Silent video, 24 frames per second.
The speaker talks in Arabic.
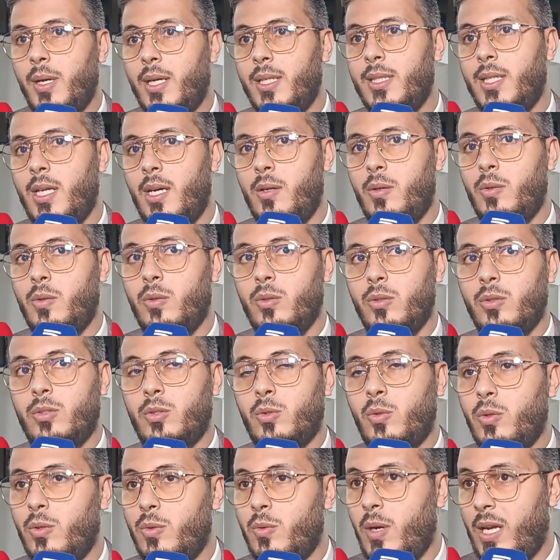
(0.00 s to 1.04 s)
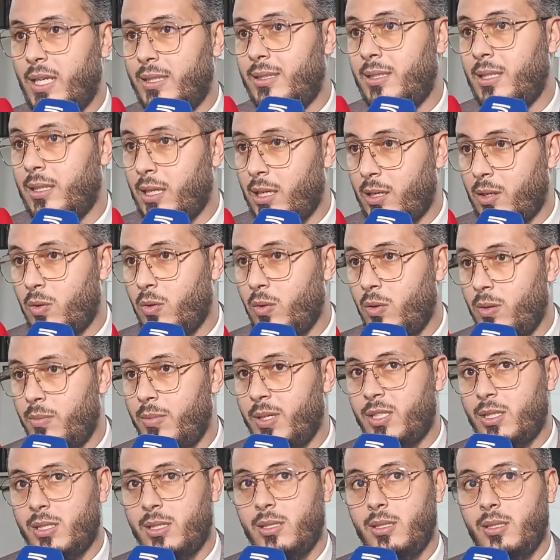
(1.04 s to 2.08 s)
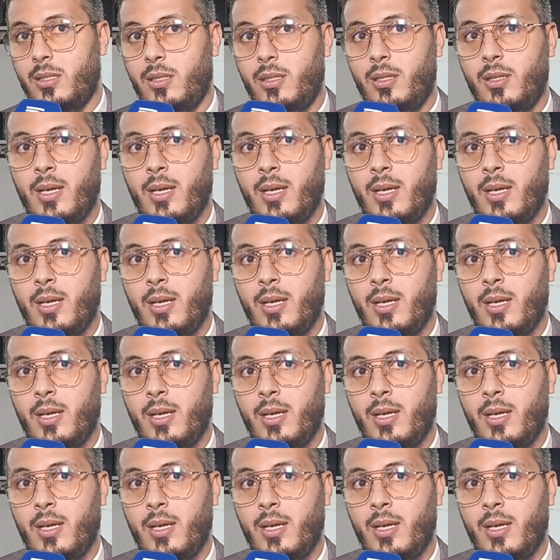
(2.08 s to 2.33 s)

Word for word: بانه تكون واحد التدخل باش